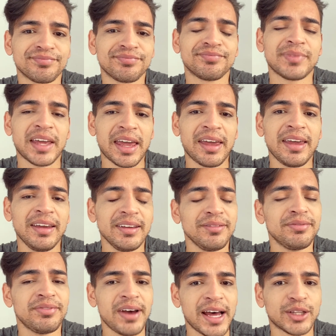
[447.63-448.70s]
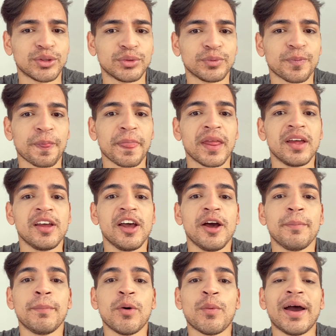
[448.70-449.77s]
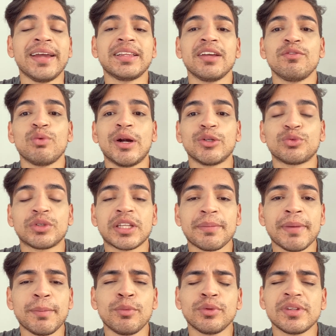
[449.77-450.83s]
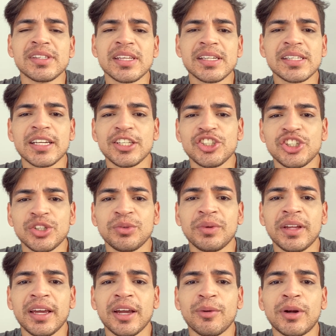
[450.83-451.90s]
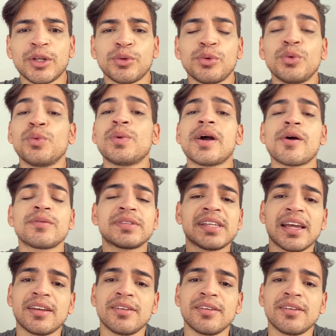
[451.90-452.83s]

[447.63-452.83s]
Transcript: É fato. Bom, aí teve o Arthur também muito estressadinho, né? O Arthur nunca consegue